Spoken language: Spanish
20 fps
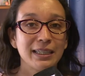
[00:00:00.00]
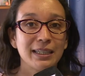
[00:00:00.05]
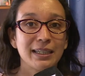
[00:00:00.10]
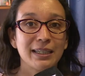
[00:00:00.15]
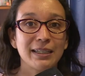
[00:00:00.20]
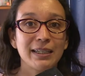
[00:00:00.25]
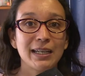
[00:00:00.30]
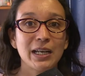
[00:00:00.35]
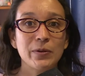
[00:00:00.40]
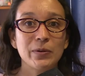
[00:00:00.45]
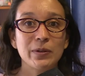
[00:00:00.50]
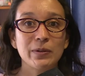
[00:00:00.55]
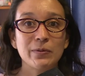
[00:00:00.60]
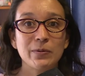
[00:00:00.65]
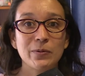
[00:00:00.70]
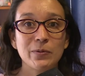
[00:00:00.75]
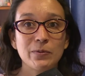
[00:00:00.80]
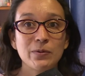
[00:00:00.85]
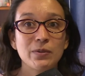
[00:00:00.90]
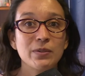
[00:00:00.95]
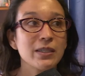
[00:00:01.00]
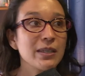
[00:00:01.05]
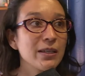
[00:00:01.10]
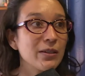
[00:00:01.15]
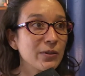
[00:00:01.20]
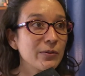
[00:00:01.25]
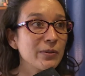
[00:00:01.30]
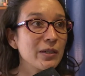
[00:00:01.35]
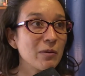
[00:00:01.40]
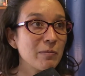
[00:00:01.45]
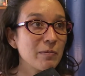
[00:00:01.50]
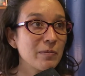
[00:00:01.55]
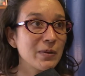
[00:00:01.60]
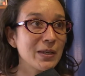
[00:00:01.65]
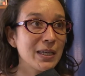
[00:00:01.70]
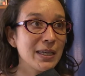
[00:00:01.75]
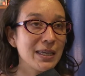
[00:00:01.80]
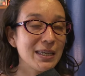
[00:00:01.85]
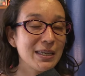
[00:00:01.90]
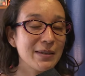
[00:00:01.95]
generar un, ciclo
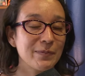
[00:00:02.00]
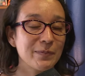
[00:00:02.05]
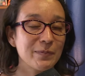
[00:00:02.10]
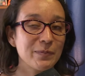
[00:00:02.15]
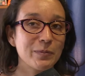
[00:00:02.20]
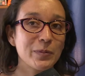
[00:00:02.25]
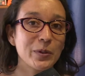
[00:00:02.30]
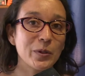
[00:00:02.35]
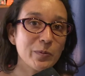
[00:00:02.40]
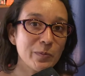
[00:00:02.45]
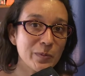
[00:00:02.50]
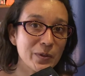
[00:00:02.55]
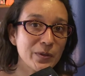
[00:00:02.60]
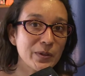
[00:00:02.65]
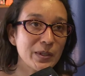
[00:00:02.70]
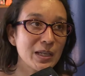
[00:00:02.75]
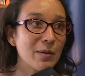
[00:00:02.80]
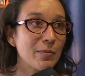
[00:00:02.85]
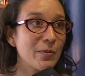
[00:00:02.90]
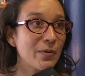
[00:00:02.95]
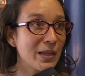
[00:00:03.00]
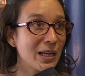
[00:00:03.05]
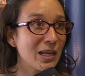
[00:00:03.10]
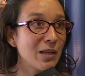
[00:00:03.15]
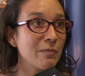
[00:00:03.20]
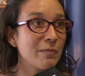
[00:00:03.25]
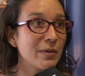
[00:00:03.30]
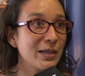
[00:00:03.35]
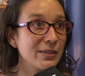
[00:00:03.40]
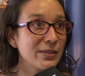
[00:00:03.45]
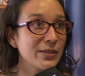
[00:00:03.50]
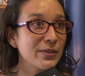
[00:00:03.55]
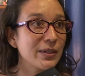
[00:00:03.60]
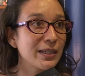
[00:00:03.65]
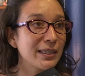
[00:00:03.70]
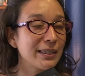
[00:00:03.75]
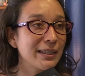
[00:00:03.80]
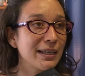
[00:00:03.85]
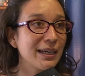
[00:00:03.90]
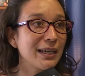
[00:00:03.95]
un, propio, digamos, del espacio
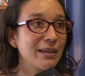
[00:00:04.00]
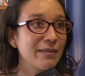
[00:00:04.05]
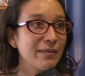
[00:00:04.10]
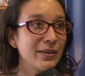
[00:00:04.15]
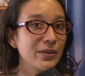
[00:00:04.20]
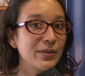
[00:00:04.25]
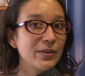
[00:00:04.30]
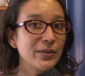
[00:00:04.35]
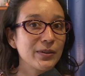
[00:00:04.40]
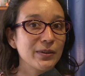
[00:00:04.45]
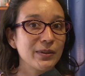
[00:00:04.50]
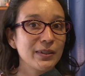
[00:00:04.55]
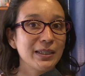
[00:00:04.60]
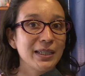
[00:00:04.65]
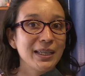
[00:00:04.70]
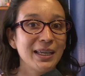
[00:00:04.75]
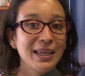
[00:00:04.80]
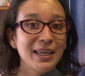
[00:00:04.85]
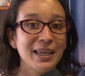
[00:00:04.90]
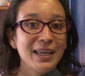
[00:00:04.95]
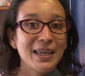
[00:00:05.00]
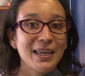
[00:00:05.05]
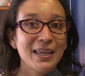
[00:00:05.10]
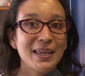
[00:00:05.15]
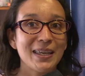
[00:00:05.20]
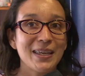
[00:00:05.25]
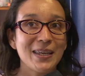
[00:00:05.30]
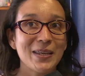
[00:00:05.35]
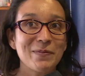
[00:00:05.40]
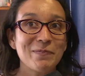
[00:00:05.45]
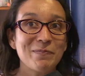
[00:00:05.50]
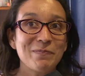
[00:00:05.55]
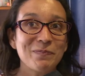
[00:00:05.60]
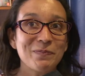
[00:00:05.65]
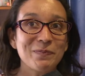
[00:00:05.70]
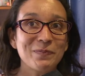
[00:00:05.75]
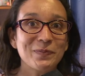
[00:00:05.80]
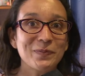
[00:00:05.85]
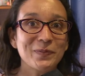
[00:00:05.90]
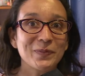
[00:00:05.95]
que tenga que ver con
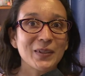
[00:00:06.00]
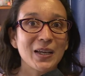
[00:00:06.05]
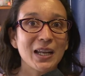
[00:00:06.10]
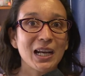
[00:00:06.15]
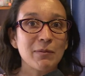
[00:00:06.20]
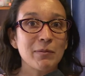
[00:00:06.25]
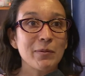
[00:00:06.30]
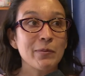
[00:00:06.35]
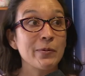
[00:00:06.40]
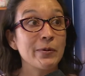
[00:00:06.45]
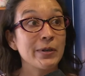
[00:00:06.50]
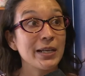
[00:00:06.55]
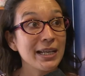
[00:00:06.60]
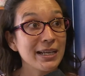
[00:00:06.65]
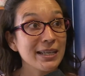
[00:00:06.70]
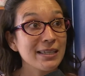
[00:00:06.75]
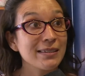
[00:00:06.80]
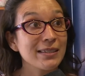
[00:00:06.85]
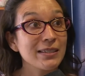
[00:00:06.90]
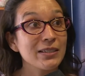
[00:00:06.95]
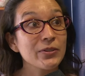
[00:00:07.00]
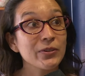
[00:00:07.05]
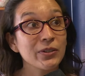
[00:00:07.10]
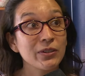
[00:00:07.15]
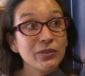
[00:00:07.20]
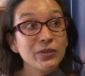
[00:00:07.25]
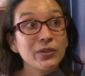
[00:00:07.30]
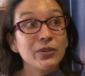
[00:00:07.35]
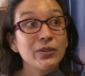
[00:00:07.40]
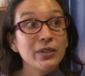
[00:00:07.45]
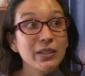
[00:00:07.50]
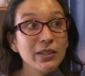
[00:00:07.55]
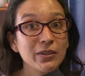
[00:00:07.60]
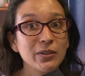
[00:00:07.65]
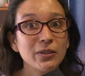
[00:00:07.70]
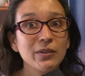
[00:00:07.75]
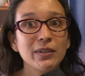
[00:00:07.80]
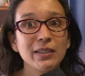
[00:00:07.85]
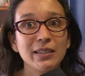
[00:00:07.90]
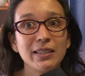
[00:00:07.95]
Em, rememorar ese hecho
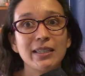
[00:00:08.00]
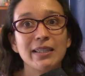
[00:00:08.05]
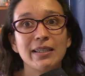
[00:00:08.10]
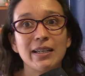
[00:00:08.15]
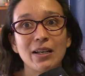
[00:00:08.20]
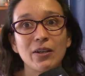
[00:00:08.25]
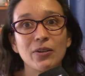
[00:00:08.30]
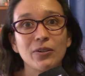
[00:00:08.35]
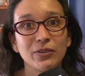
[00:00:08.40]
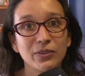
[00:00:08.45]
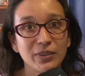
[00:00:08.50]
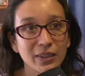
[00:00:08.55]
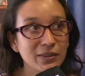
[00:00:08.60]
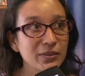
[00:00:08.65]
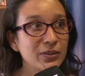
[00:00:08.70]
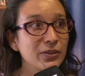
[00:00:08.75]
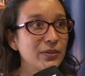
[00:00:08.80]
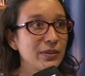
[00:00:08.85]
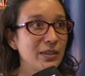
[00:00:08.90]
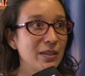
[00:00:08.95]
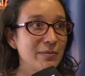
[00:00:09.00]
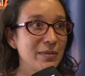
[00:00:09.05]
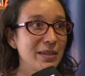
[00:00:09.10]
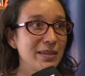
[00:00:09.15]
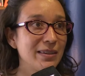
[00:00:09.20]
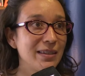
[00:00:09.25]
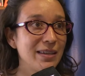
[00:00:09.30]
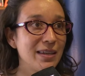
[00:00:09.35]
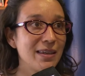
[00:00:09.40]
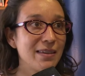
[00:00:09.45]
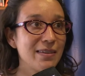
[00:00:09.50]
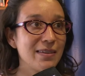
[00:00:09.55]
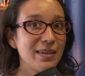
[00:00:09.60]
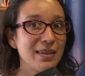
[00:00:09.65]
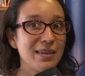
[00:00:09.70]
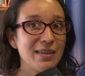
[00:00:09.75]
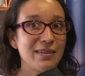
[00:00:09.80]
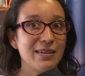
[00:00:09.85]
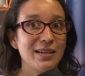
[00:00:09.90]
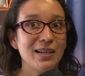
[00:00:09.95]
histórico y en el contexto también
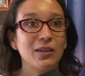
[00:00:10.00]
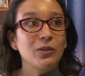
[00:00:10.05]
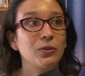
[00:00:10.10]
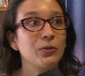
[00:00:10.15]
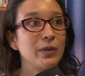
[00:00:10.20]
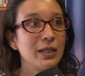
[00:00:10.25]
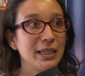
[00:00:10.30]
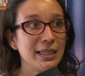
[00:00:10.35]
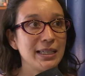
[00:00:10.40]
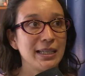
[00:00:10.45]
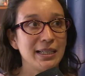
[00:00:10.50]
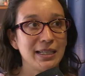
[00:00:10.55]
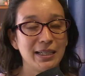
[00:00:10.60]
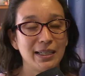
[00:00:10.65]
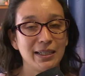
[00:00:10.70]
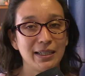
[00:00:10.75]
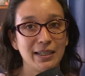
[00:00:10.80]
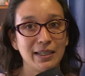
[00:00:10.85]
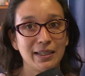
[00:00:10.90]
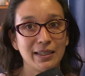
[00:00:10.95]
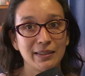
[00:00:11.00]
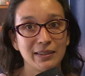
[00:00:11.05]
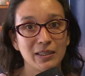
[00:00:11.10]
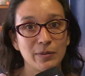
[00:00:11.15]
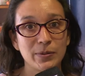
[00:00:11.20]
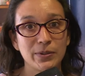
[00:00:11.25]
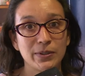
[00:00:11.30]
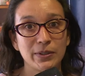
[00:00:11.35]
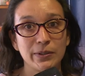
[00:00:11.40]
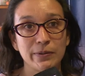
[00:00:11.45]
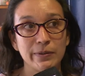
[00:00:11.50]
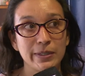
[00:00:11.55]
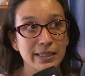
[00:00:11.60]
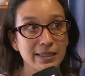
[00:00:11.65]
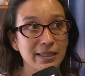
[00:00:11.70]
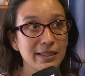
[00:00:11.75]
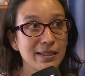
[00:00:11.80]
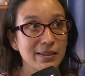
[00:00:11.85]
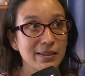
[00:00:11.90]
de, la actualidad en la, que estamos en la Universidad